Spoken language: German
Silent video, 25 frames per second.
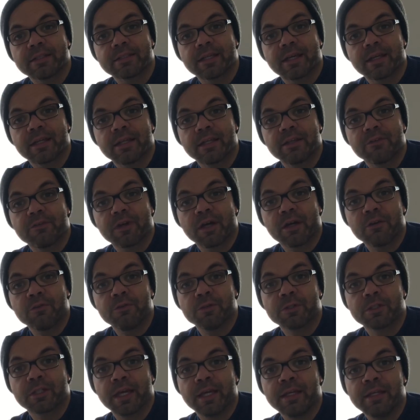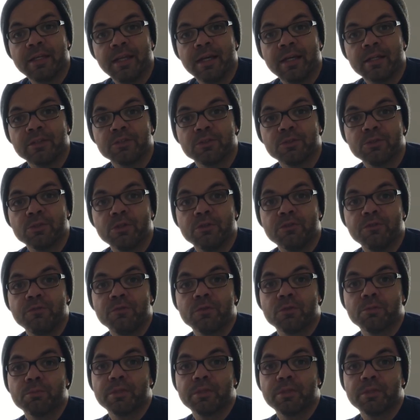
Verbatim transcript: das Atelier Frankfurt kennenlernen zu dürfen